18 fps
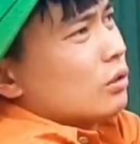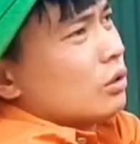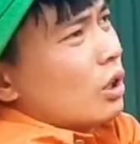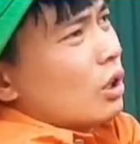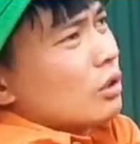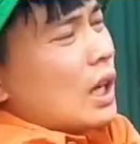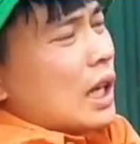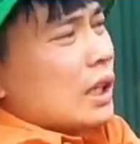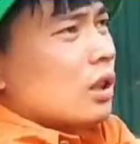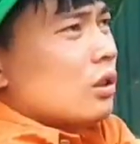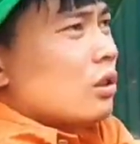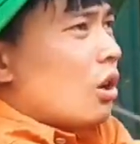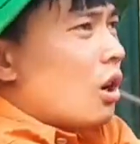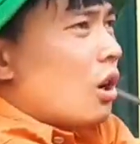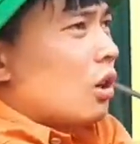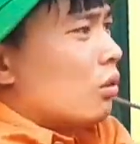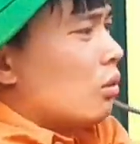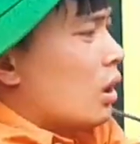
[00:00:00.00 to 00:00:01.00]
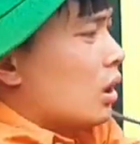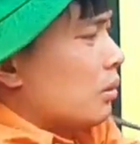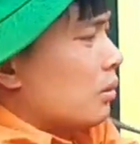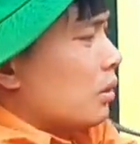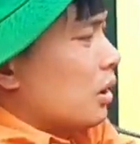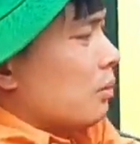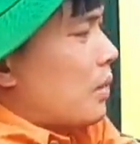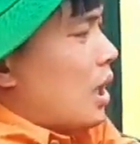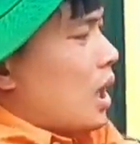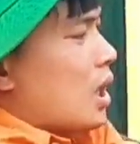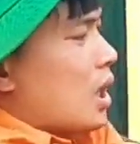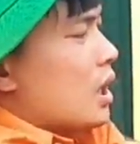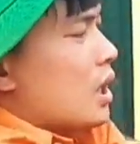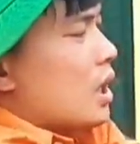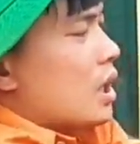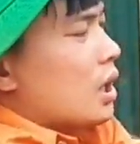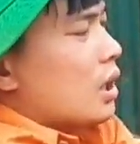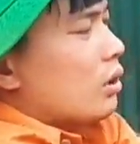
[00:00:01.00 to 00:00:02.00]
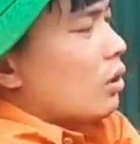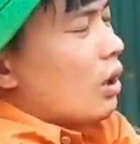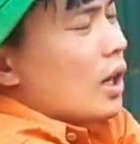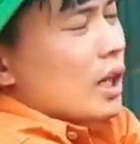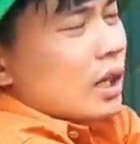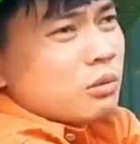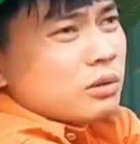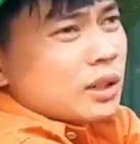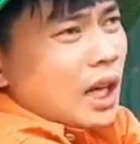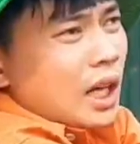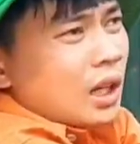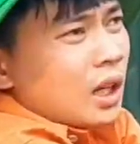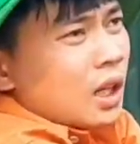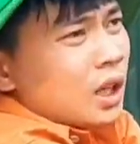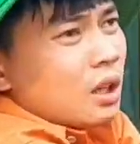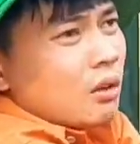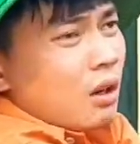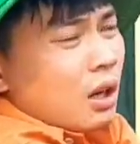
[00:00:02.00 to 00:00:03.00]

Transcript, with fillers: cho ăn rất ngon luôn nhưng mà nó lại không xa lơ